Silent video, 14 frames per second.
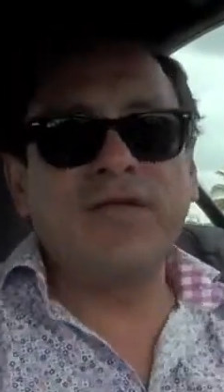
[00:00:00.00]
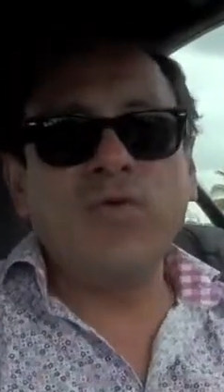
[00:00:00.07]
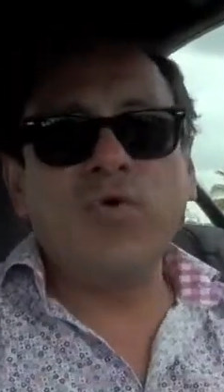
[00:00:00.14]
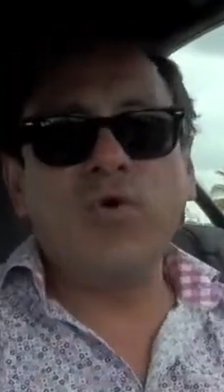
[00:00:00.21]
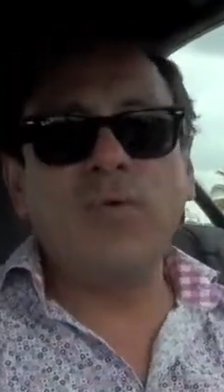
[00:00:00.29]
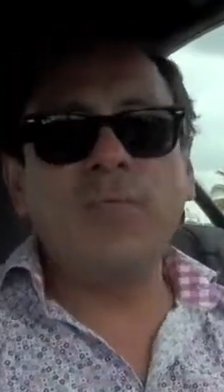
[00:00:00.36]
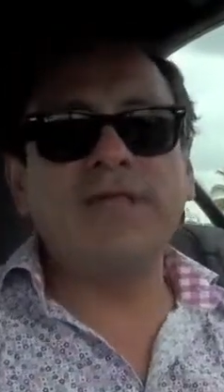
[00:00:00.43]
de
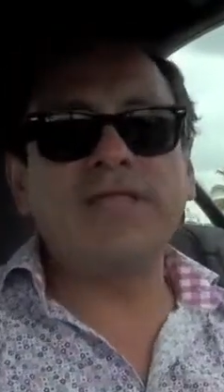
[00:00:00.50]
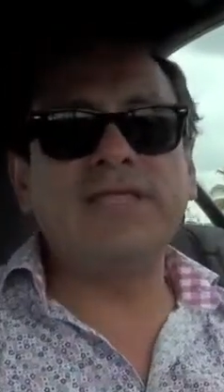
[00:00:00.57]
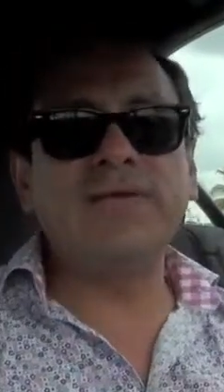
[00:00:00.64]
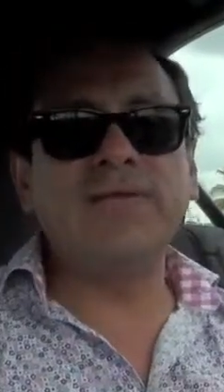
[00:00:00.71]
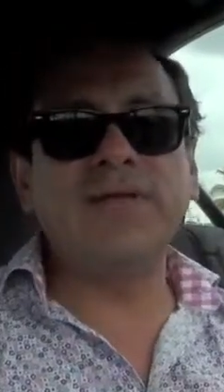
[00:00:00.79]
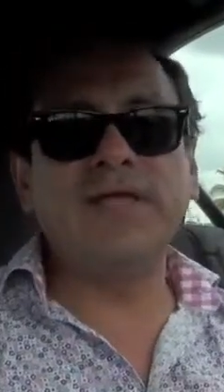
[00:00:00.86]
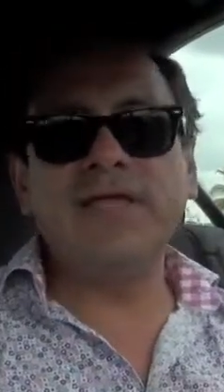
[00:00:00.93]
un
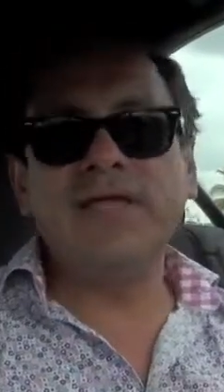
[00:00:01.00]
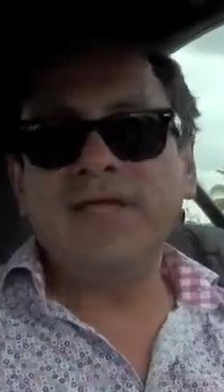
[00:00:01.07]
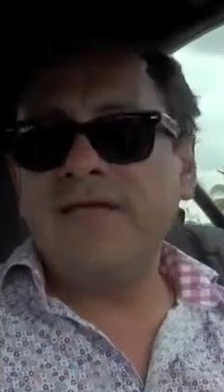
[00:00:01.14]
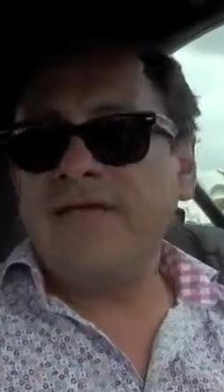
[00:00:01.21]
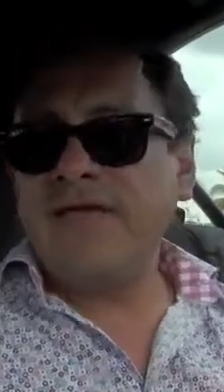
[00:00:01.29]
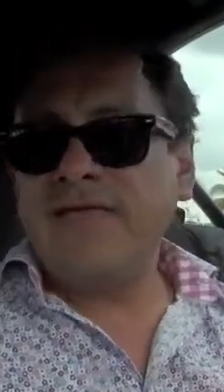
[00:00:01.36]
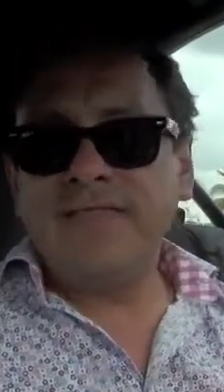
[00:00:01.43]
convertible
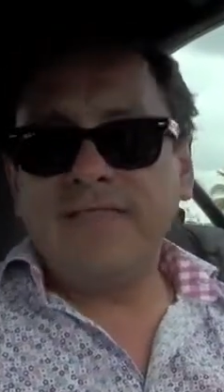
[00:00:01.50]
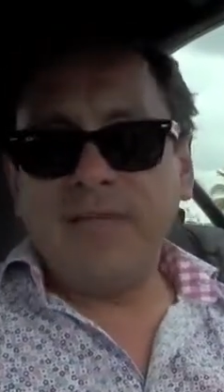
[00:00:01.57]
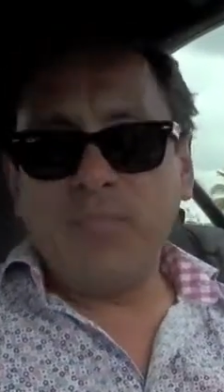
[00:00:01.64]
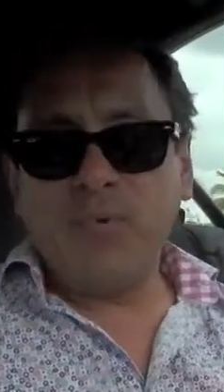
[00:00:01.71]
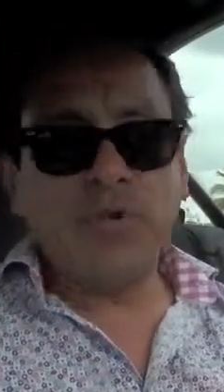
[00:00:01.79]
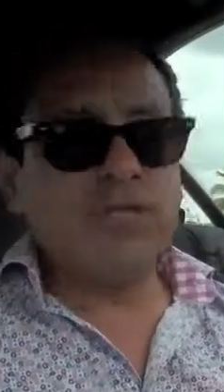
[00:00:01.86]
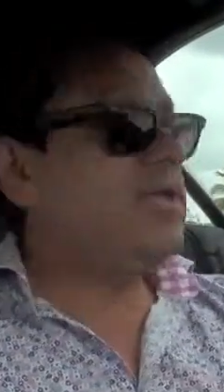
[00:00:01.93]

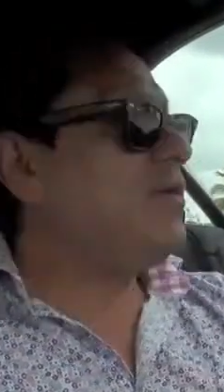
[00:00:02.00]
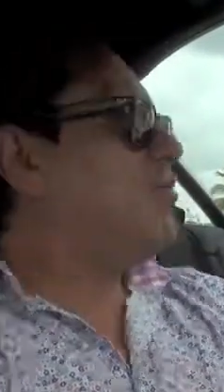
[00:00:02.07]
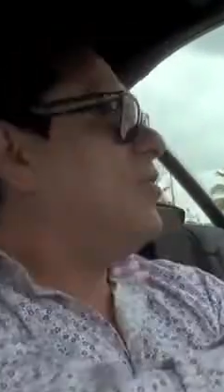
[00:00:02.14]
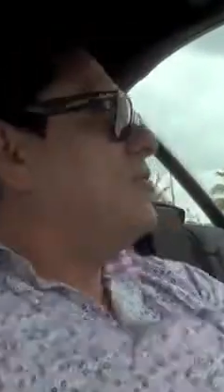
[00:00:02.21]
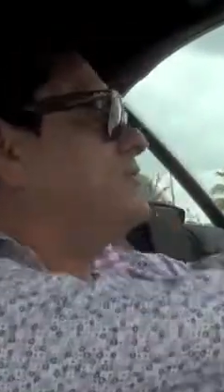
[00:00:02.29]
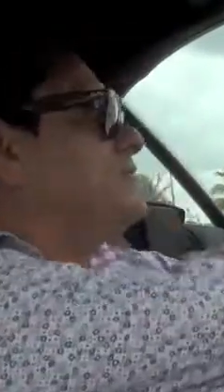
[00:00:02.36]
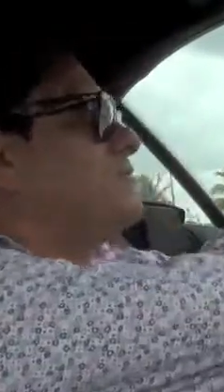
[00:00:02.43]

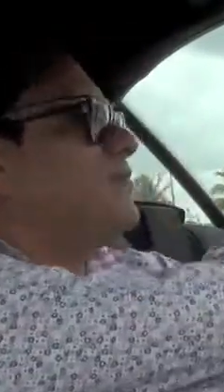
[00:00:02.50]
deportivo